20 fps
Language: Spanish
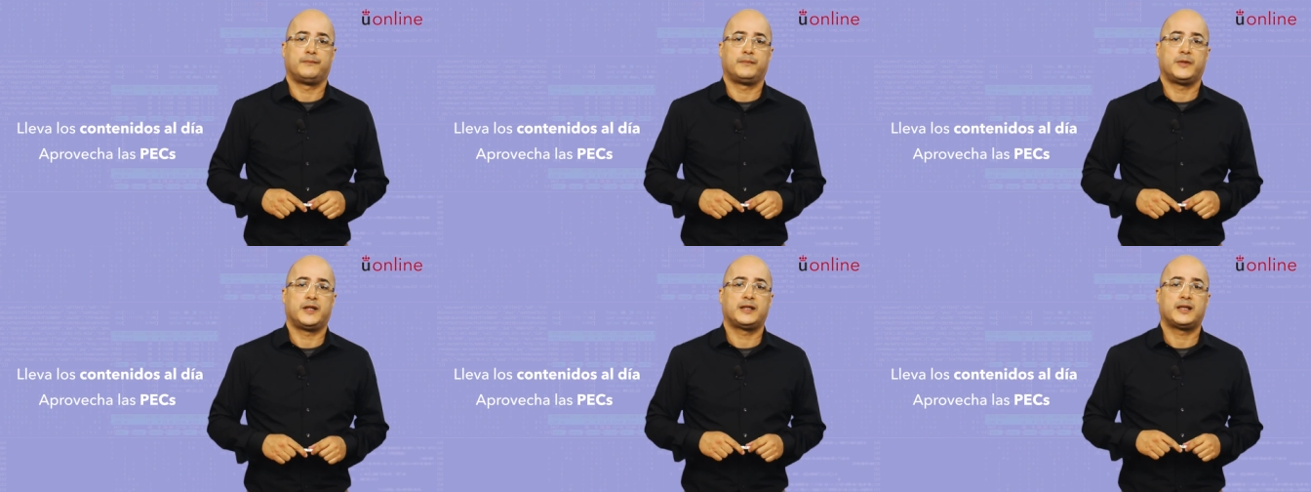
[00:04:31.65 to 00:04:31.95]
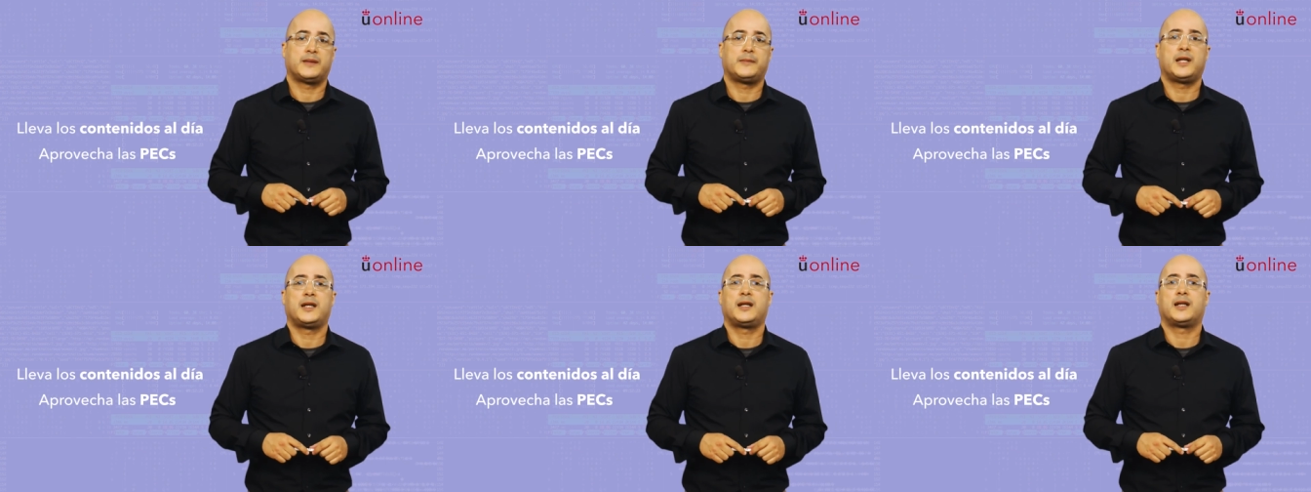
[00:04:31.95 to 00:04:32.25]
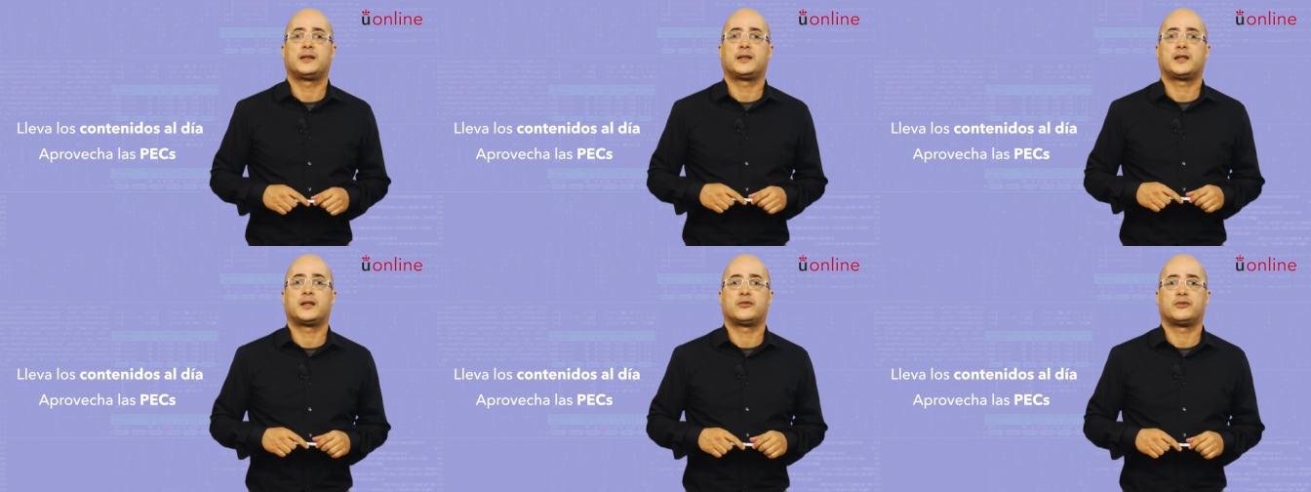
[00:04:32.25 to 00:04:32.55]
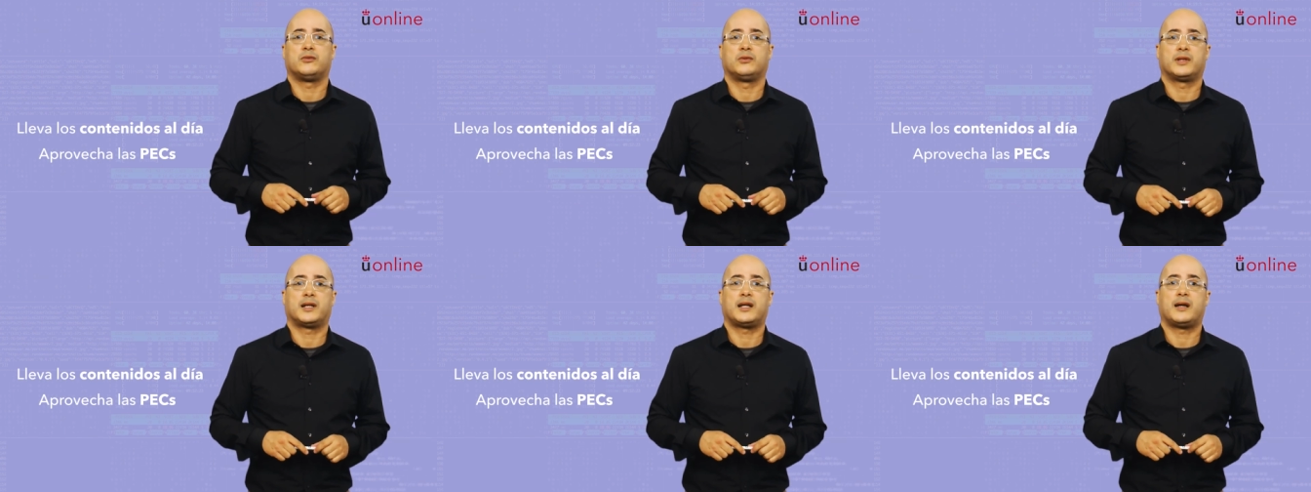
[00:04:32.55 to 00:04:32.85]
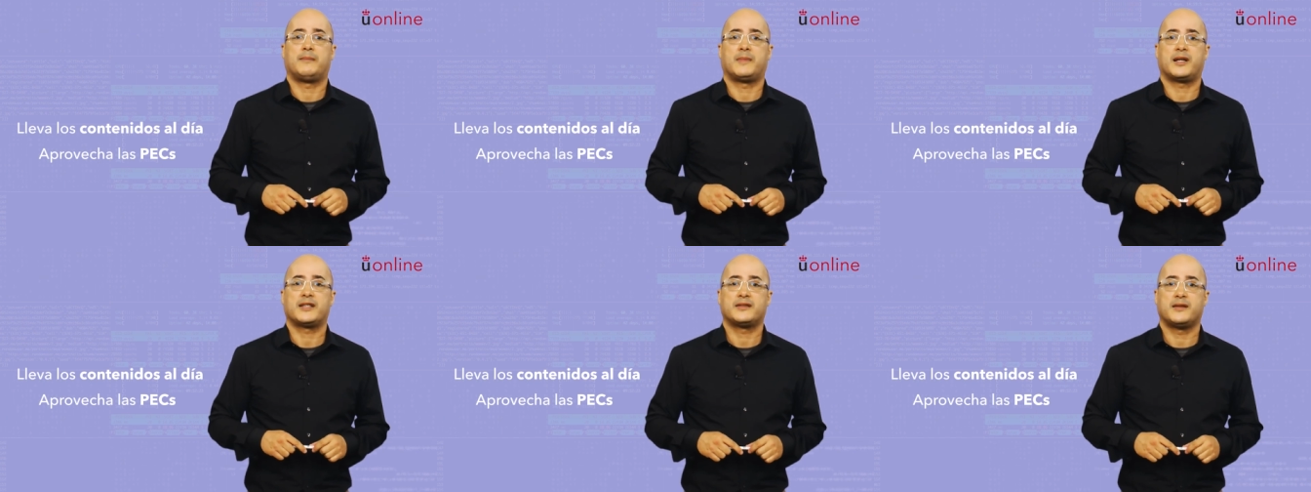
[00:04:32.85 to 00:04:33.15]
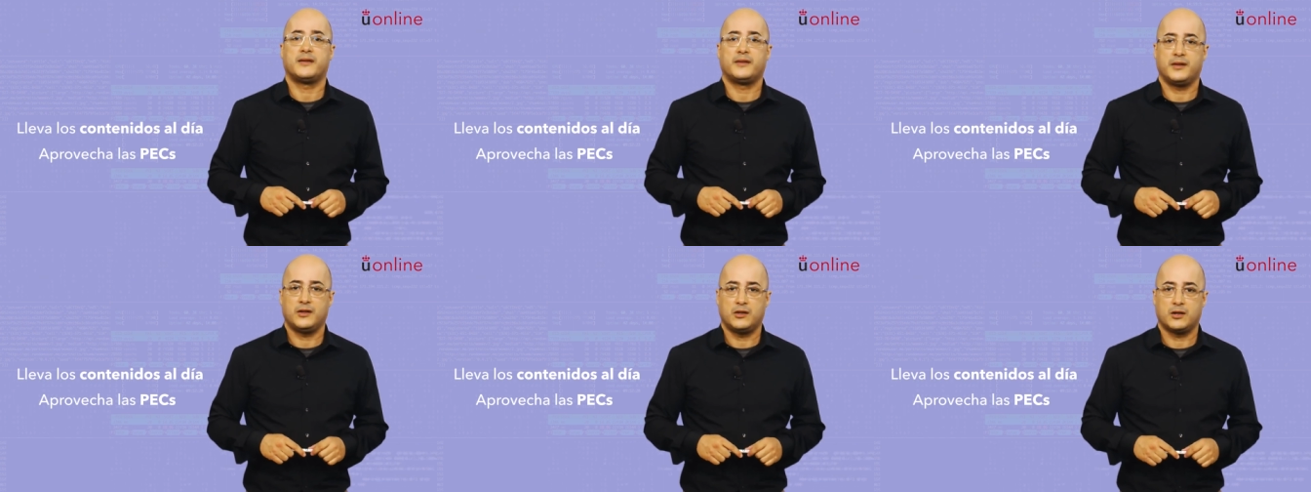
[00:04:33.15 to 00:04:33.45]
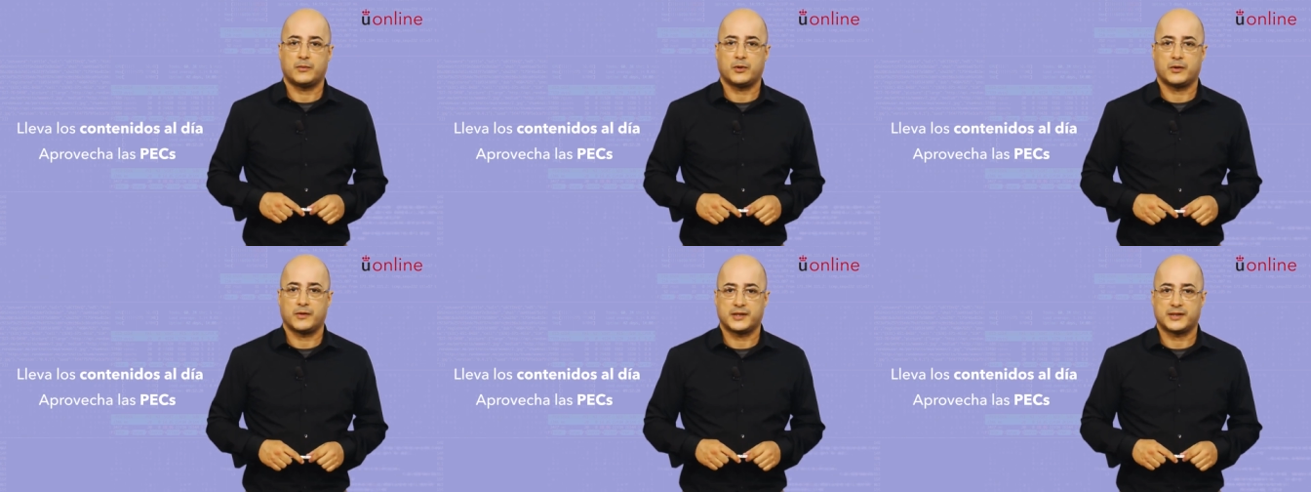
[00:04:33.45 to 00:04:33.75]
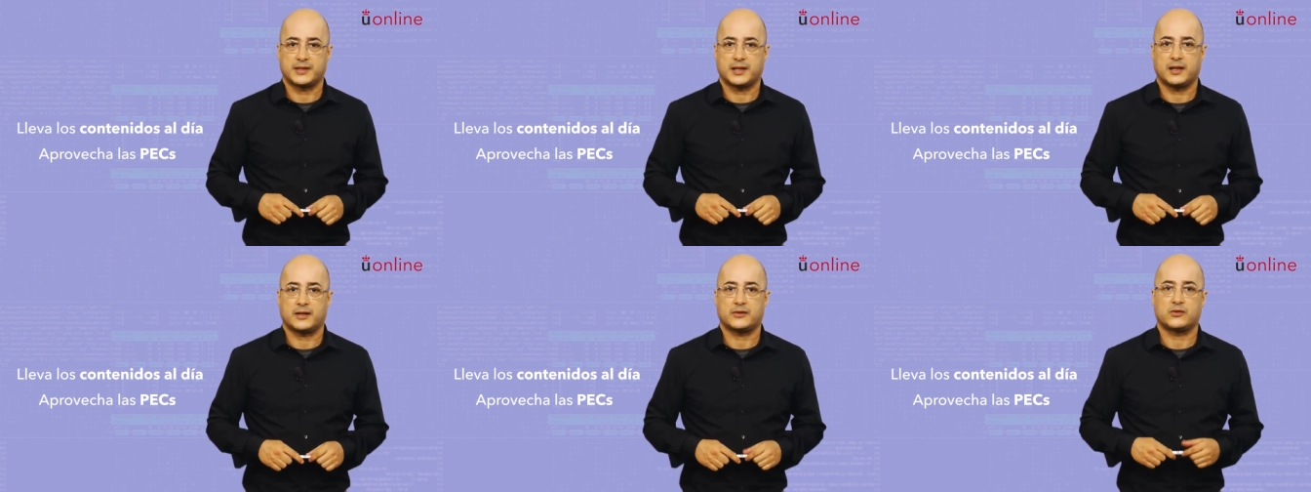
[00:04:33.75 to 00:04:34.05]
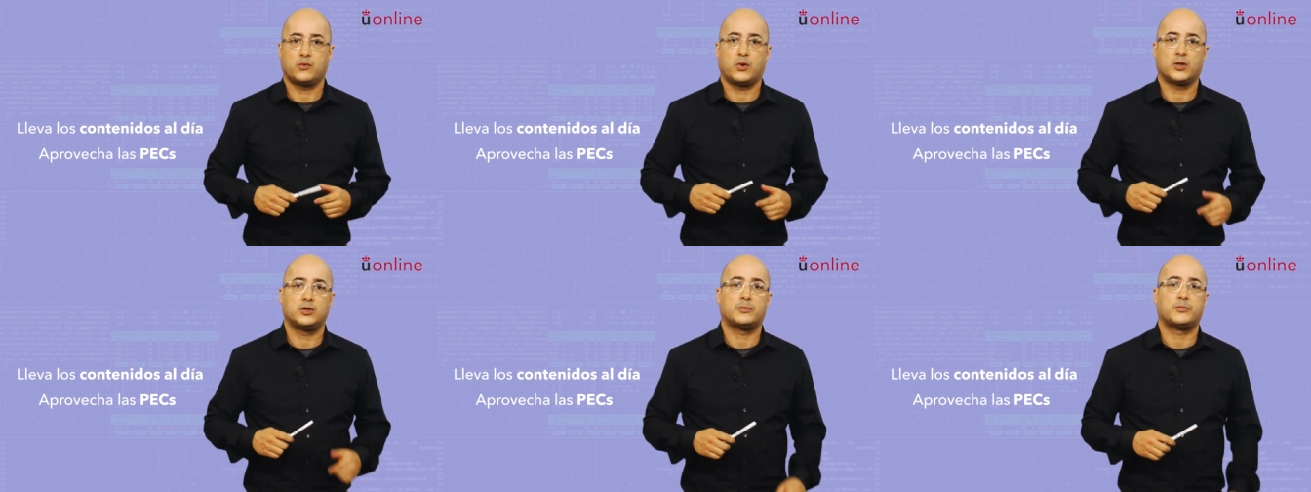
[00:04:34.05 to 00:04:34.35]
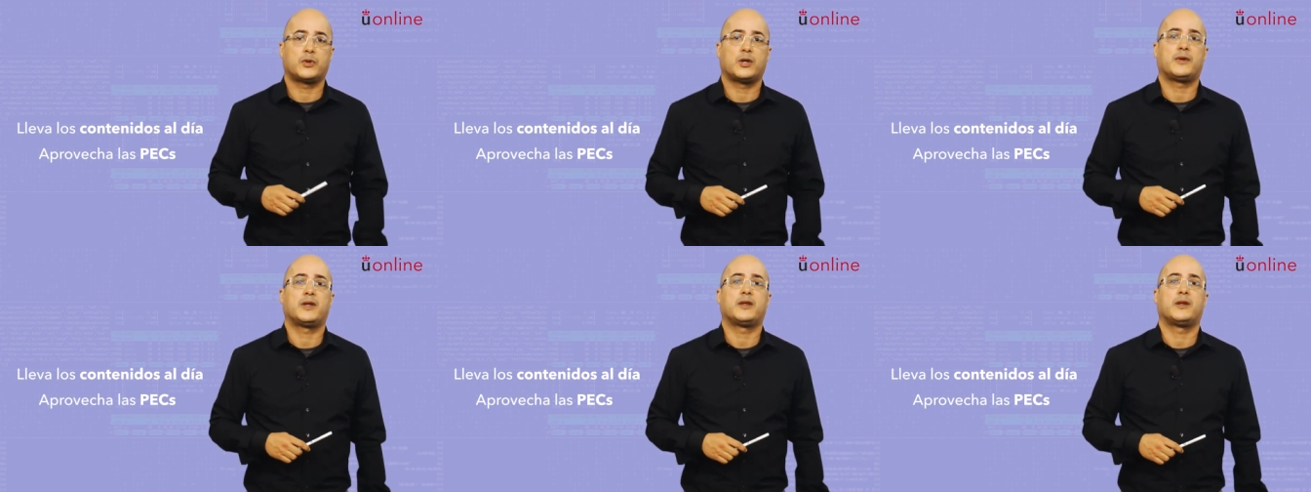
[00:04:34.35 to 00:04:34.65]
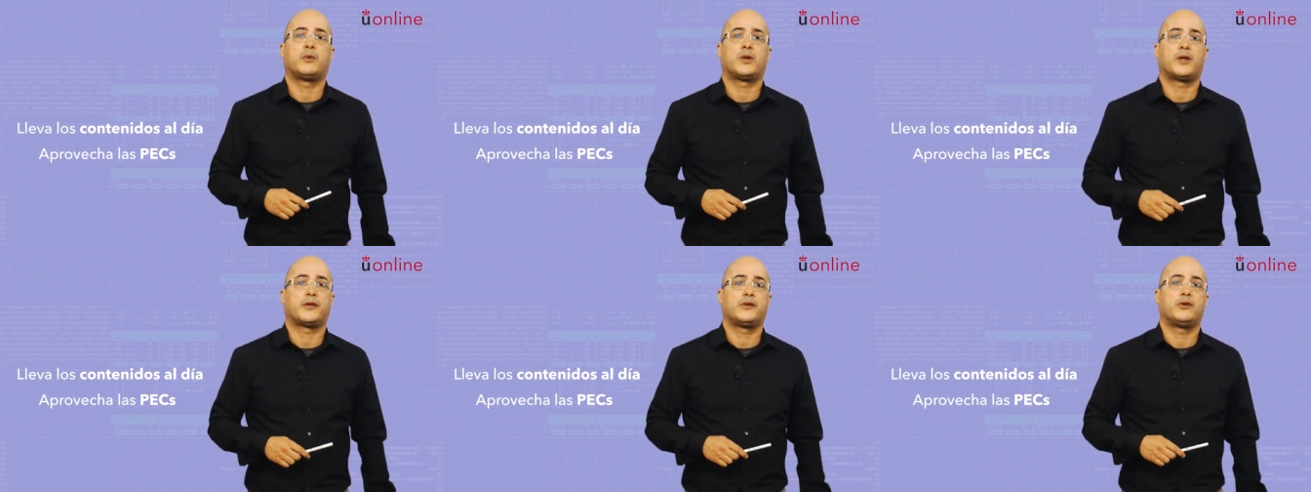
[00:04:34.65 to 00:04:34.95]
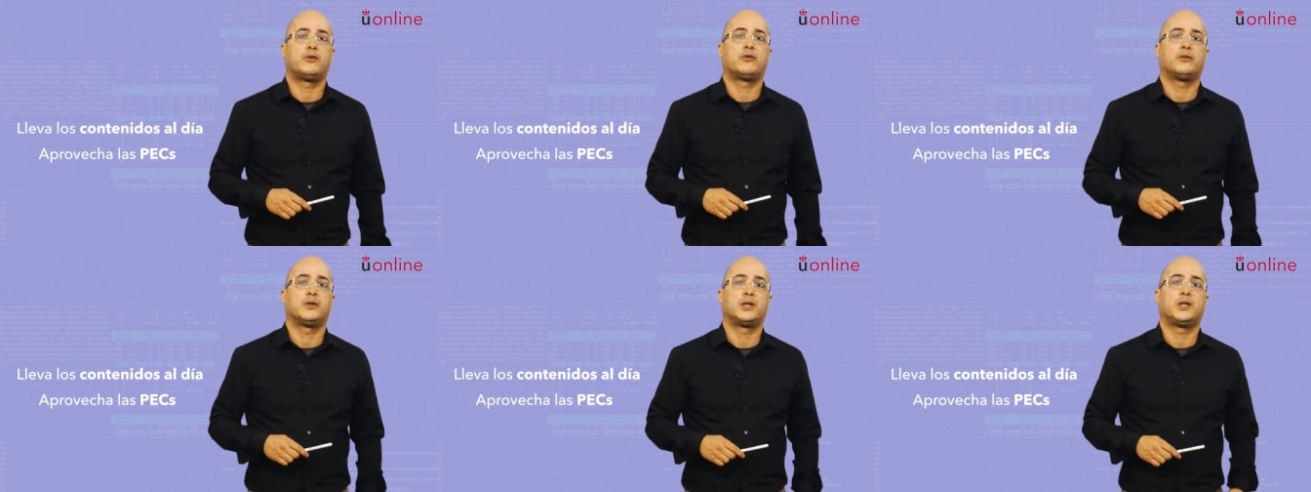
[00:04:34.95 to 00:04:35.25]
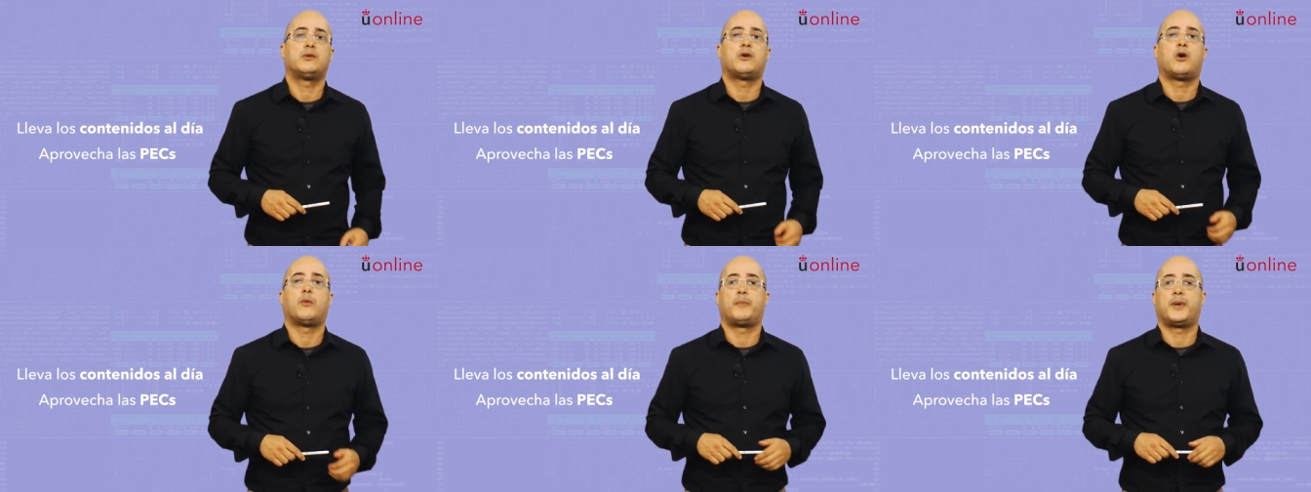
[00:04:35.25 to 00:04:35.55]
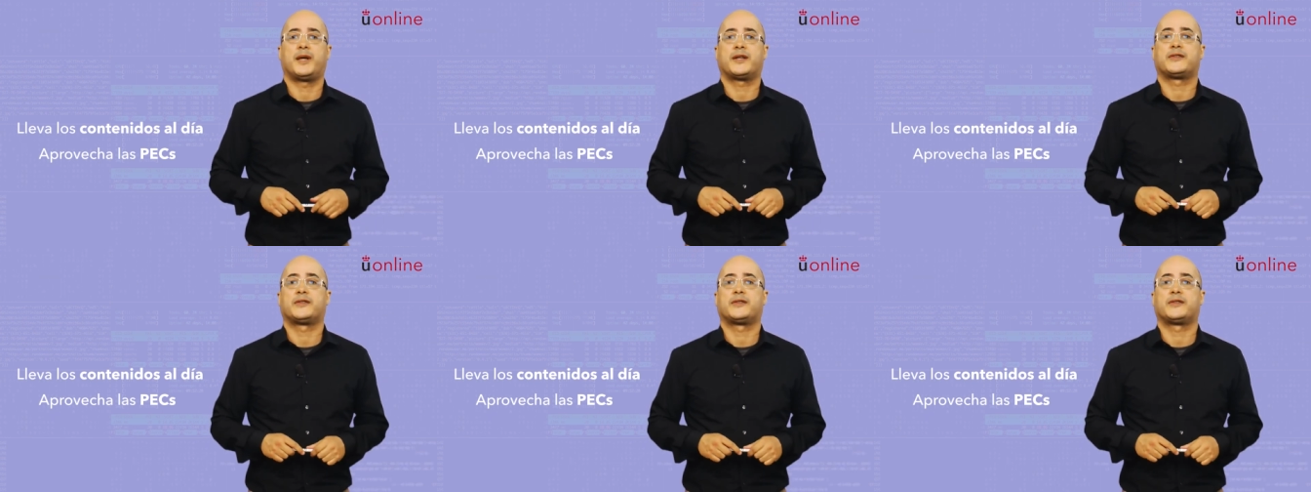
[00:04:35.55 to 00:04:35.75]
De esta manera te resultará más sencillo aprovechar las cuatro pruebas de evaluación continua o